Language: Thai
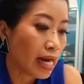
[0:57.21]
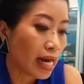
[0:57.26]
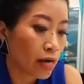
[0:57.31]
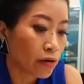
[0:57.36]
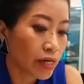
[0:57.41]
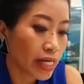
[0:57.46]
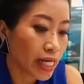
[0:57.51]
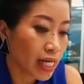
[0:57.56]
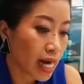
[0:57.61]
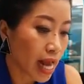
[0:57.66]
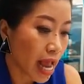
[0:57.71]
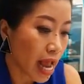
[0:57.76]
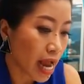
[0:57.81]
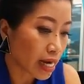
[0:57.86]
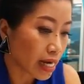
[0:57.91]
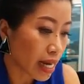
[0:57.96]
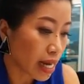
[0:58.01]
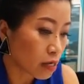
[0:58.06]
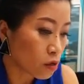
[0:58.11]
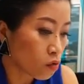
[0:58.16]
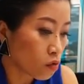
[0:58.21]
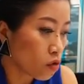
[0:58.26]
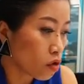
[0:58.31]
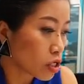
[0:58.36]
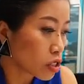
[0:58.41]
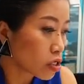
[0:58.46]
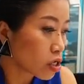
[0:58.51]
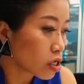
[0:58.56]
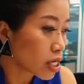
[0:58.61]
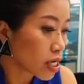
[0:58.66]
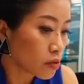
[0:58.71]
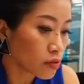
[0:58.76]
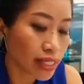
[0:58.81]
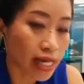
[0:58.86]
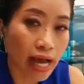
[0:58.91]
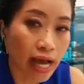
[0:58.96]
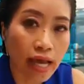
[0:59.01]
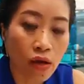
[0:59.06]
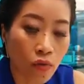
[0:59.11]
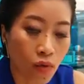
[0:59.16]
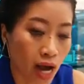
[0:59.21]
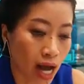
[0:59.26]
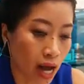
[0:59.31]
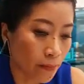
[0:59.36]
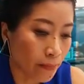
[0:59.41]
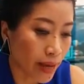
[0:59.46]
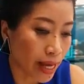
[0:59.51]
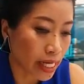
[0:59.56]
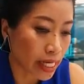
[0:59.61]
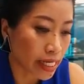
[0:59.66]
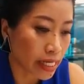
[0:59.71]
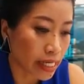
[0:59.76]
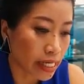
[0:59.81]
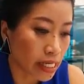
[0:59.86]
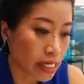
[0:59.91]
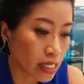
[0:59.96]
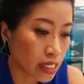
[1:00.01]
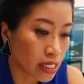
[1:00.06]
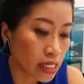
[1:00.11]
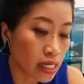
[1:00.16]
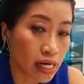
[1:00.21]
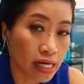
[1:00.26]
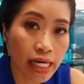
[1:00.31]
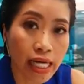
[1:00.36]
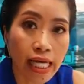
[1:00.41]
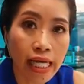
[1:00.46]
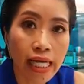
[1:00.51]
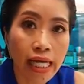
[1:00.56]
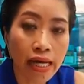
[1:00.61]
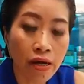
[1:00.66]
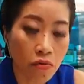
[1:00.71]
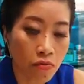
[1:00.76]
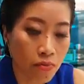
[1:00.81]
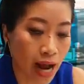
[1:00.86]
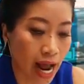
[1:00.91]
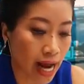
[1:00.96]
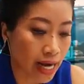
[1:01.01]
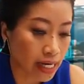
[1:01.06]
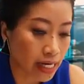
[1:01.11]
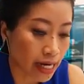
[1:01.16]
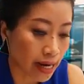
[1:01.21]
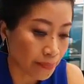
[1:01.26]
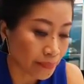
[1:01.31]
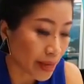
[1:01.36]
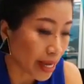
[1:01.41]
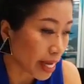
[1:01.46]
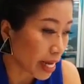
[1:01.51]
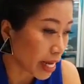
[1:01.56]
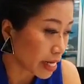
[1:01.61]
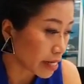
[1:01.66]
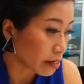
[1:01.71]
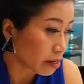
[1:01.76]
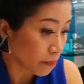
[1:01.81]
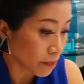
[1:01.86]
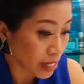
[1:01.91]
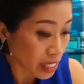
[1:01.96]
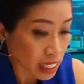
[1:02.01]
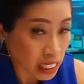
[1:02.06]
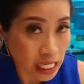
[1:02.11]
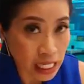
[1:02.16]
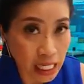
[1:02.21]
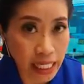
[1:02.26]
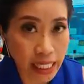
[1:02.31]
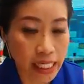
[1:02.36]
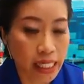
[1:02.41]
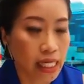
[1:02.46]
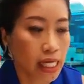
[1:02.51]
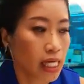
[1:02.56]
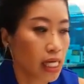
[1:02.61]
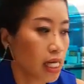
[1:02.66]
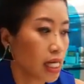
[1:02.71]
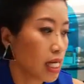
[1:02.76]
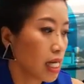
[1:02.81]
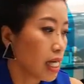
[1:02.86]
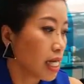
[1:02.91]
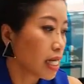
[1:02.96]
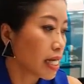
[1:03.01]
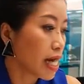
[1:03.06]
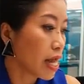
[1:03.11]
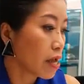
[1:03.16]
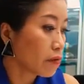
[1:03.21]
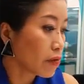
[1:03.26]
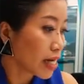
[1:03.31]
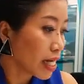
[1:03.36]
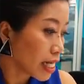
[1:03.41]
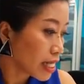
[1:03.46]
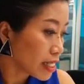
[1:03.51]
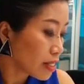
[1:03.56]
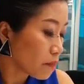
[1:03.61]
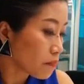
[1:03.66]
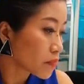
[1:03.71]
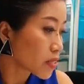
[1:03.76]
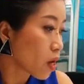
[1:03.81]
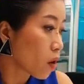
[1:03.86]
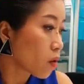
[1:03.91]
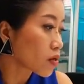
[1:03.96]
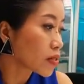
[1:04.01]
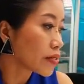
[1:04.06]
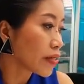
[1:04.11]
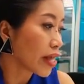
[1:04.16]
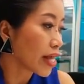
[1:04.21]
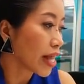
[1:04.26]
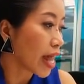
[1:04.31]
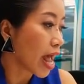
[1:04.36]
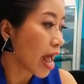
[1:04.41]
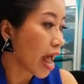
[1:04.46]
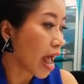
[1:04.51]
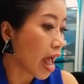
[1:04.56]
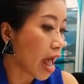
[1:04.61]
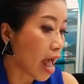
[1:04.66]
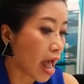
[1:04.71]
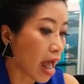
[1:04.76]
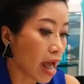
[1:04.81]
แล้วทีแรกเนี่ยทุกคนก็เข้าใจว่าเป็นเรื่องที่เกี่ยวพันกับเหตุระเบิด ในวันที่ 12 สิงหา